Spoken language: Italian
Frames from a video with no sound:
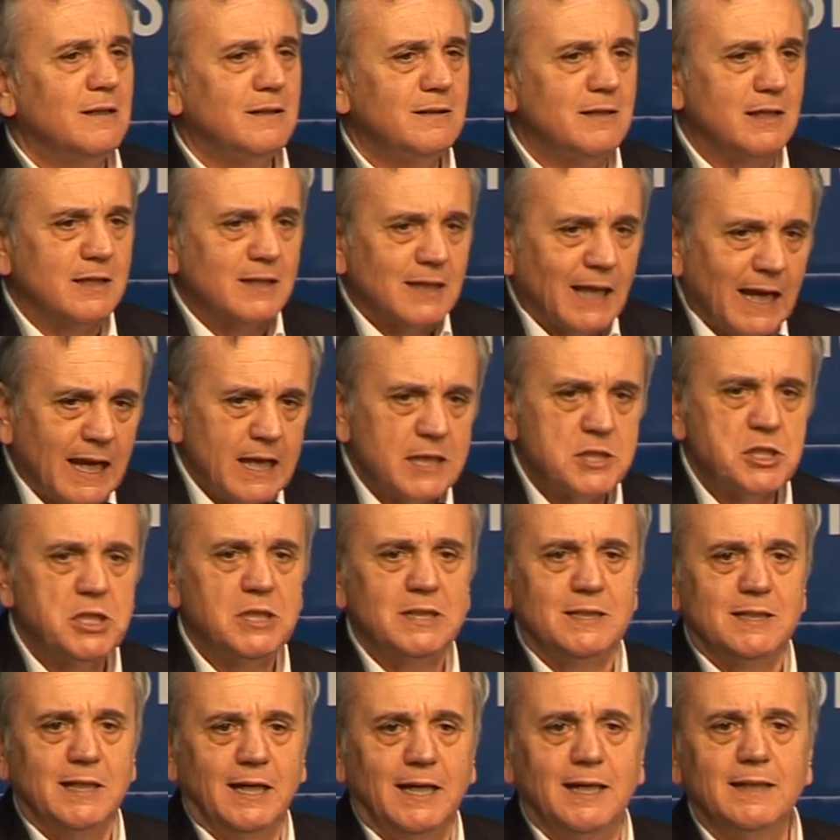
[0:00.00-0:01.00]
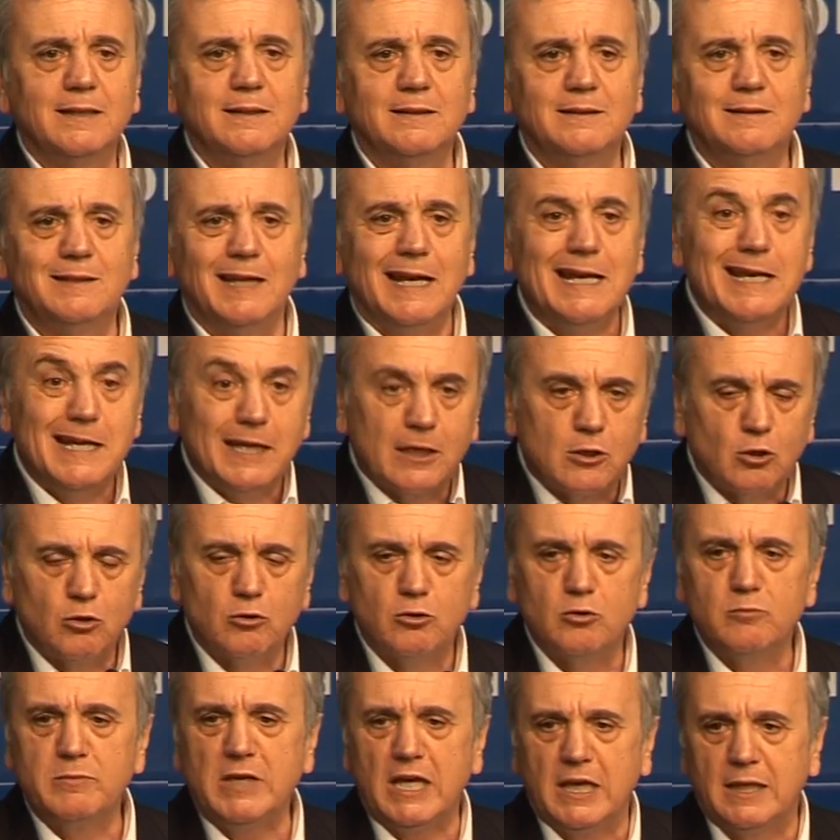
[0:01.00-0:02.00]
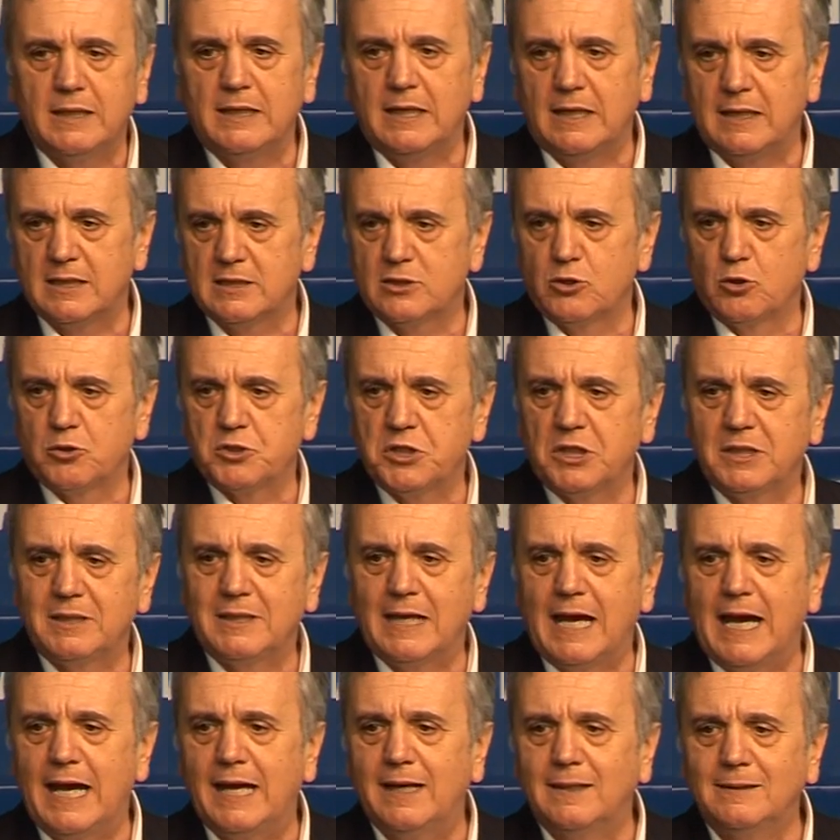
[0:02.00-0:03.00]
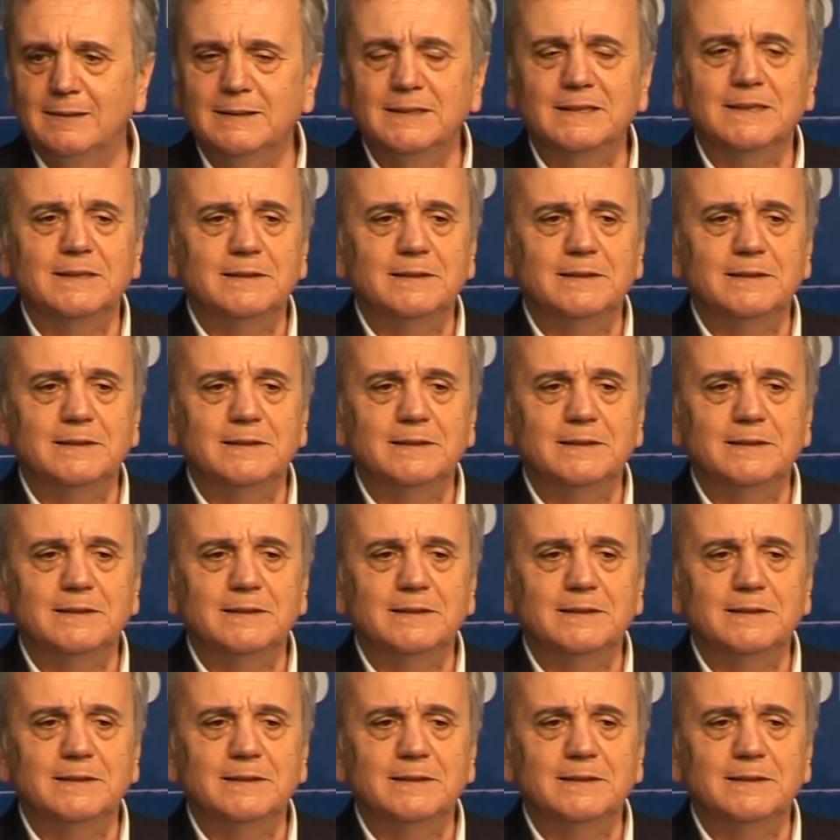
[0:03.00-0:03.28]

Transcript: di crescita dell'economia e della società,